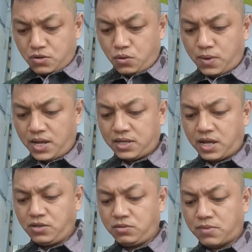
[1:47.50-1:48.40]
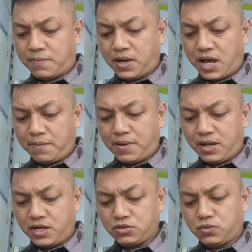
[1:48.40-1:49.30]
Huwag kayong
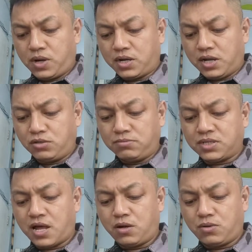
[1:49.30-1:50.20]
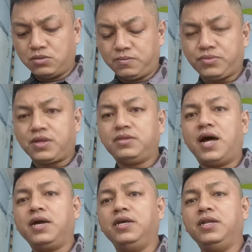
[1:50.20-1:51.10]
mabagabag at huwag kayong matakot
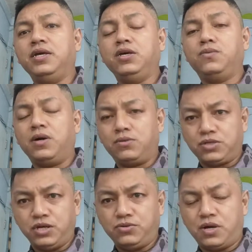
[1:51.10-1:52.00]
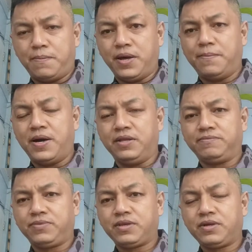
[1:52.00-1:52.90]
dahil iiwan ko sa inyo ang kapayapaan.
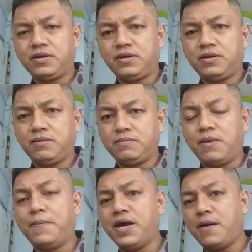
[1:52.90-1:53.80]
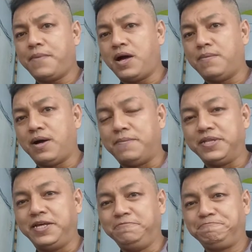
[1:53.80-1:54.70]
Mapayapa ka ba
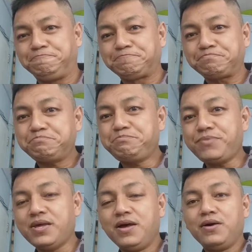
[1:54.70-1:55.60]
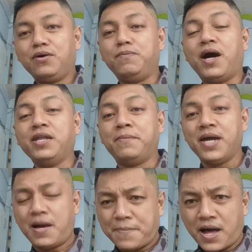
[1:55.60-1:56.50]
kapatid? O baka
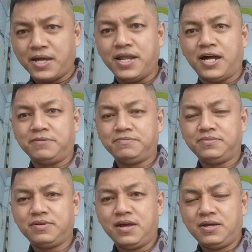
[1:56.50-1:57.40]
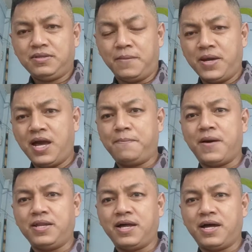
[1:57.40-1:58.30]
namayapa ka na?
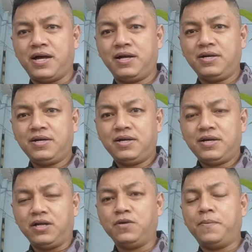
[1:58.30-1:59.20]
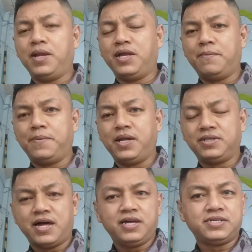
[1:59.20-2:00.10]
Namayapa na ang iyong
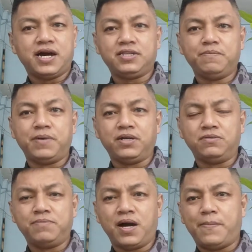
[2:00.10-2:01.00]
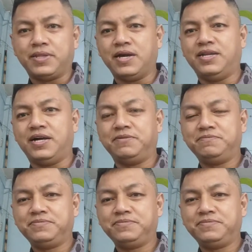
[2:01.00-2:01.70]
pananampalataya sa ating Panginoon. Baka patay na.